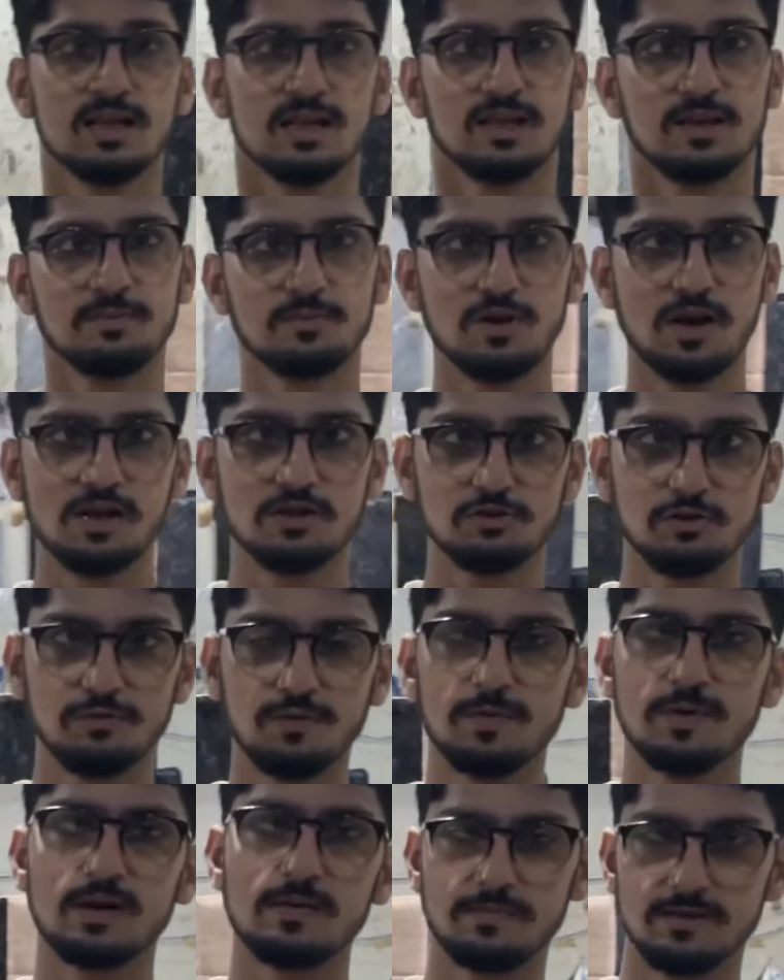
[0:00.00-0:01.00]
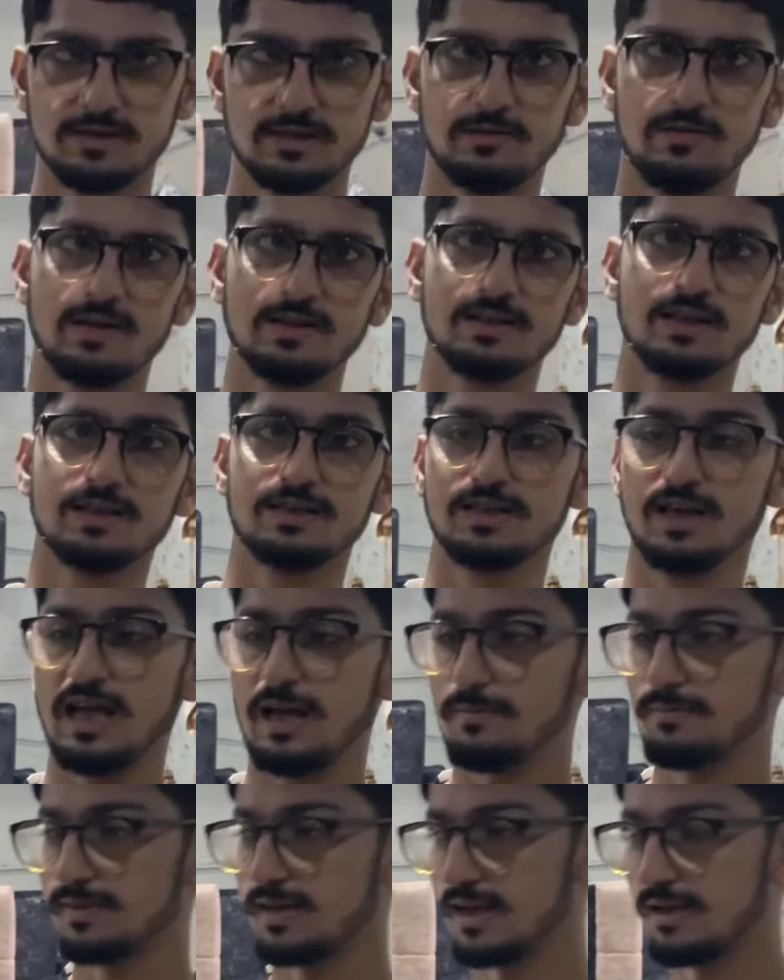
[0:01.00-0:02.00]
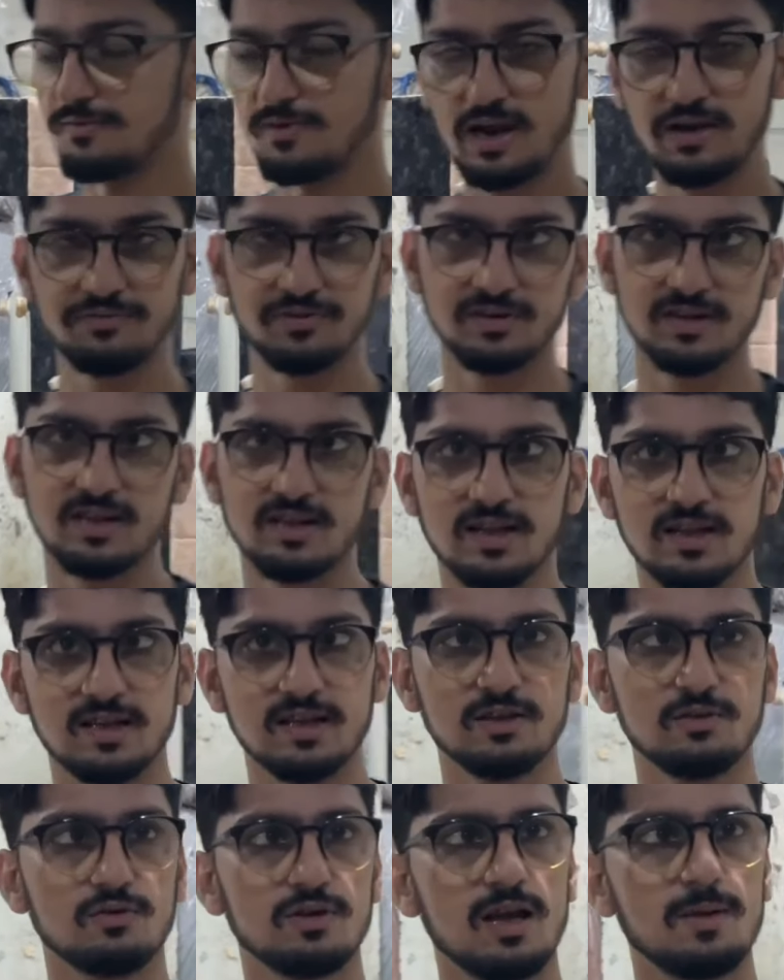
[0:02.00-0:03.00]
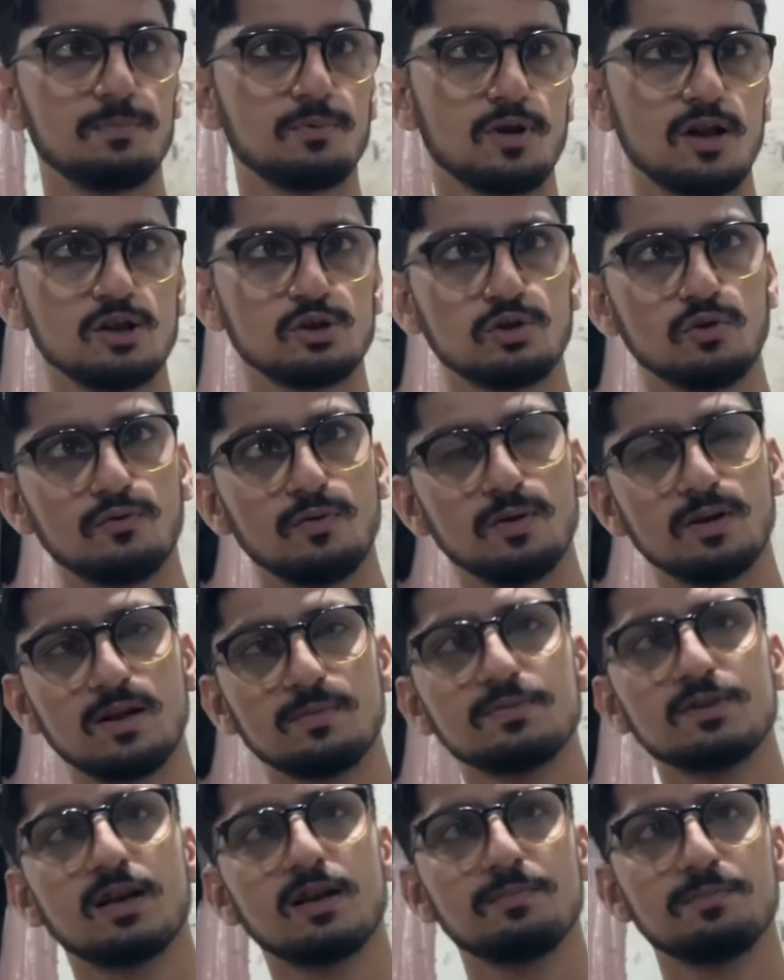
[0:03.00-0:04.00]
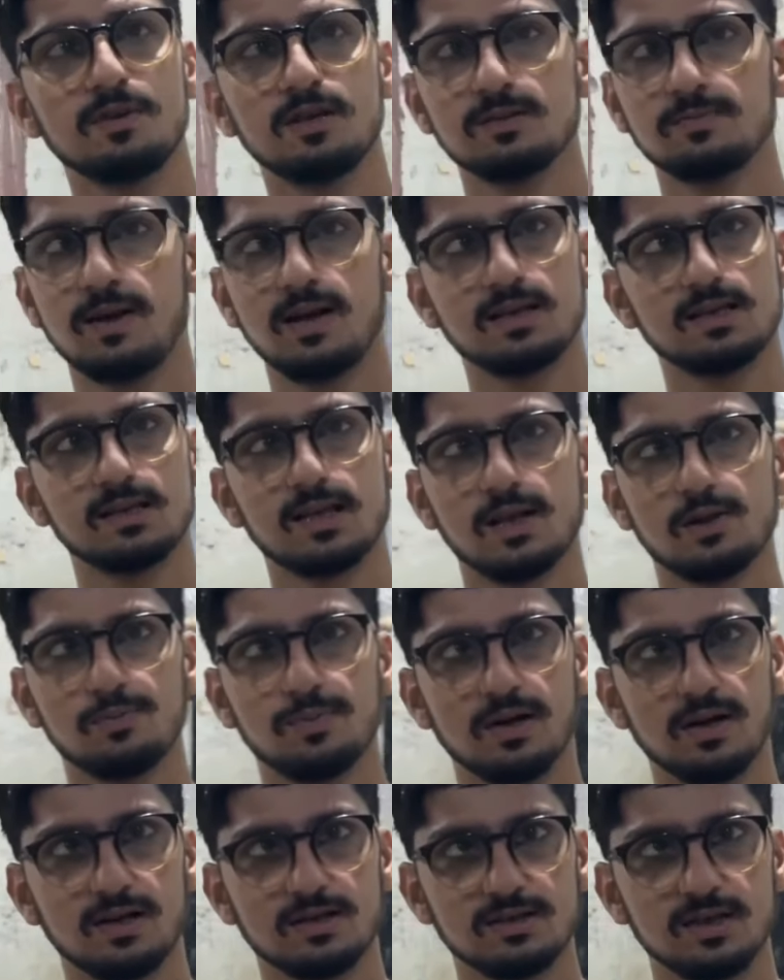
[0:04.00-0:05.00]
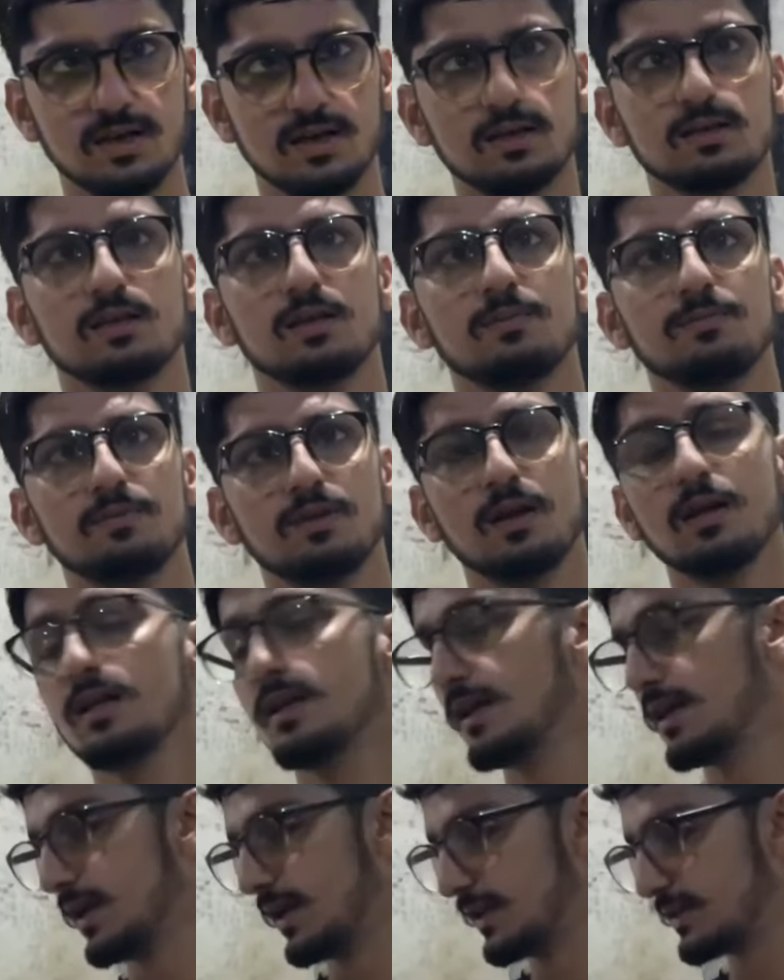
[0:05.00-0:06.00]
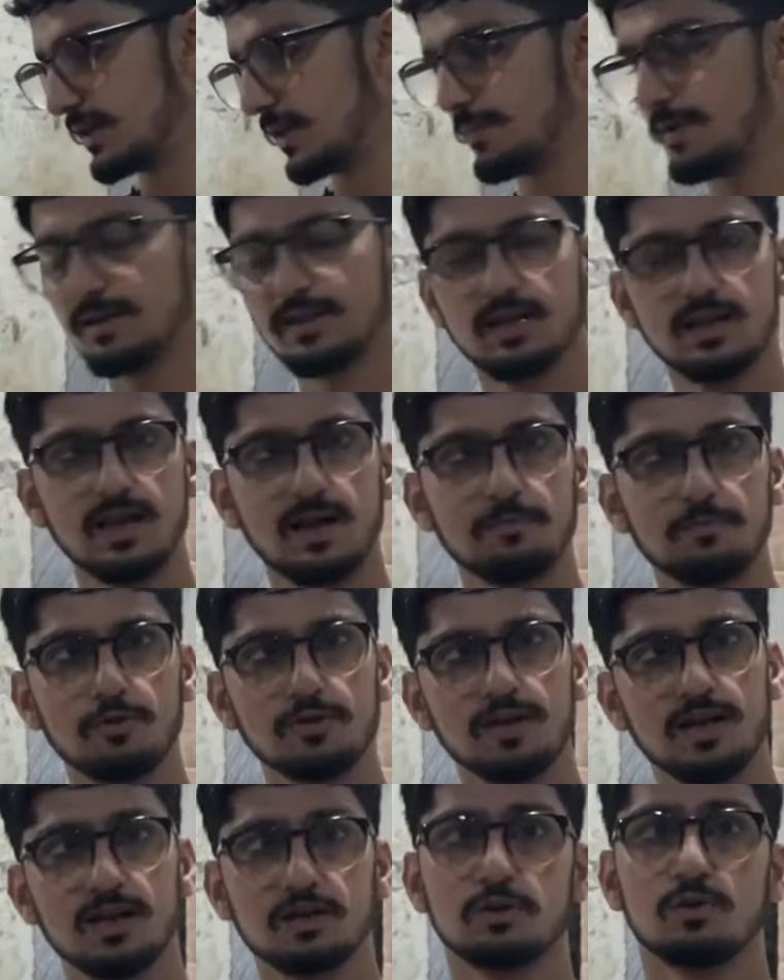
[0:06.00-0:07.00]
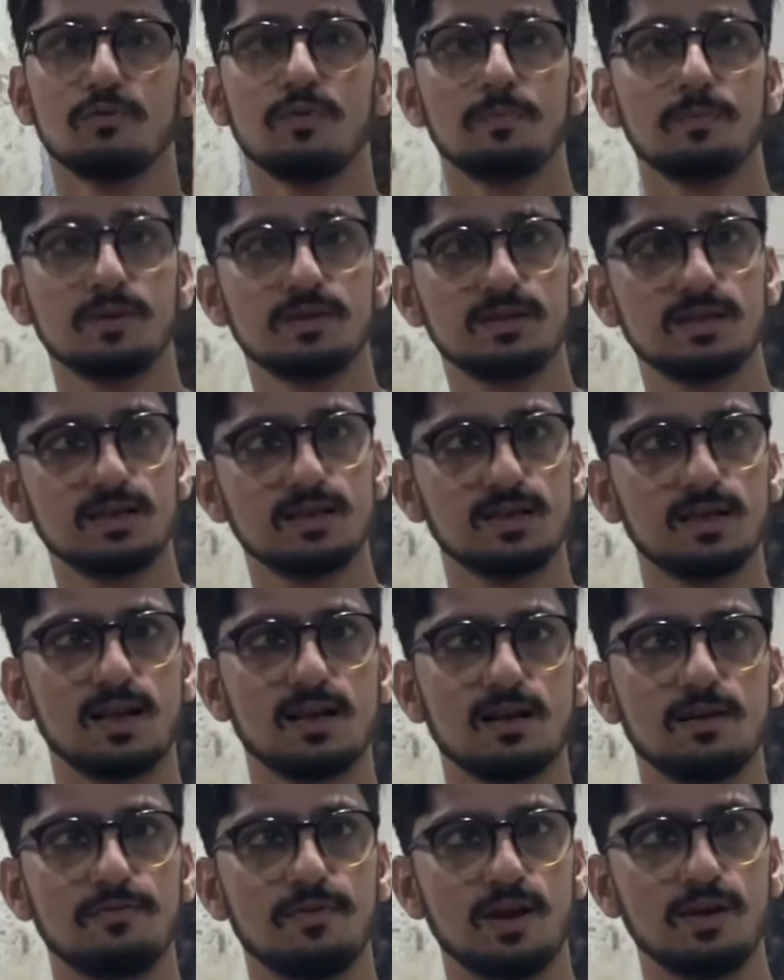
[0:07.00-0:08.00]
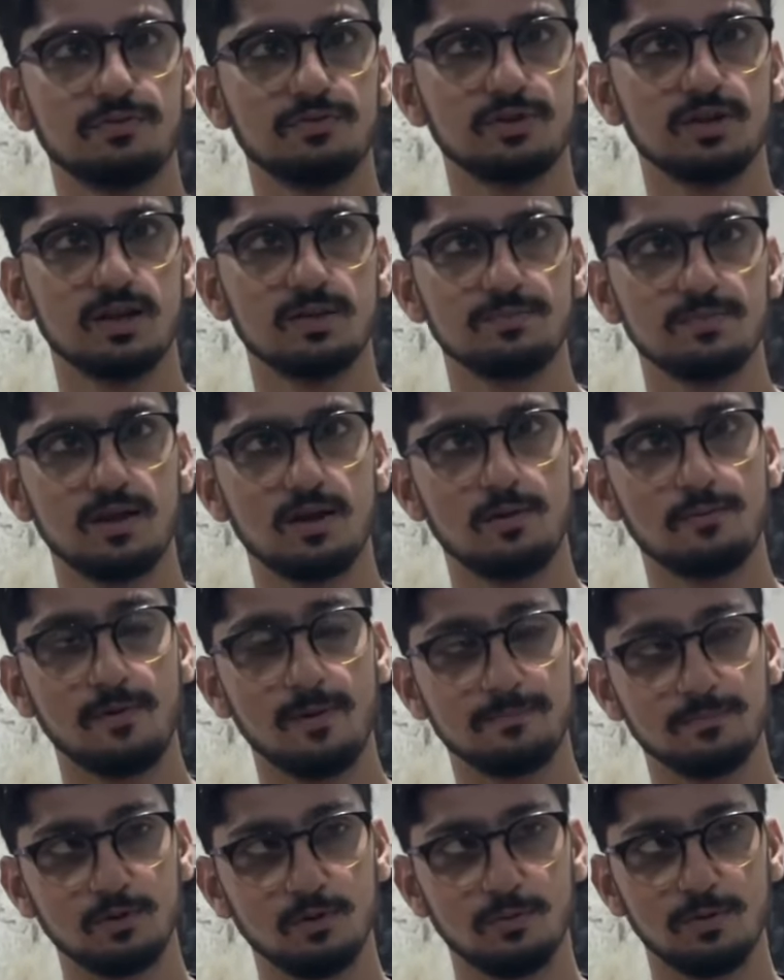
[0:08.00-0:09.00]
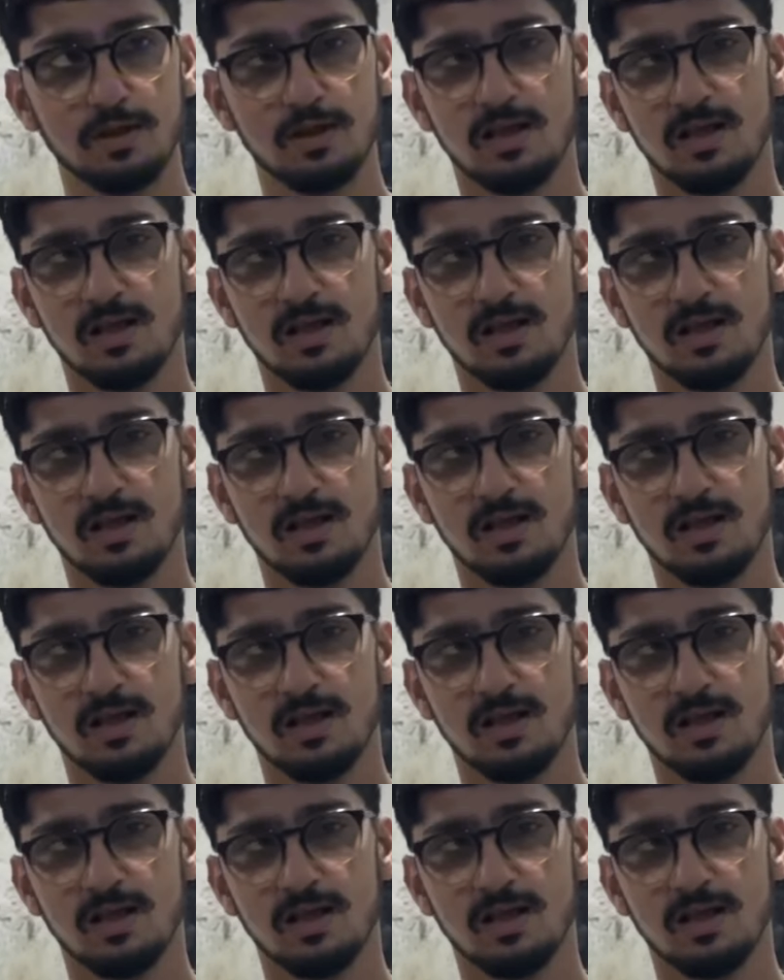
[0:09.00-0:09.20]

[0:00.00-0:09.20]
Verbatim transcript: कि पुराने सोफे पे कपड़े चढ़वाने से अच्छा है आप नया फाइव सीटर ले लें क्योंकि आप पुराने सोफे पे कम से कम बीस बाईस हज़ार रुपये खर्चा करते हैं अपना इससे बेहतर है आपको नया सोफा पच्चीस हज़ार का फाइव सीटर हमने अब तो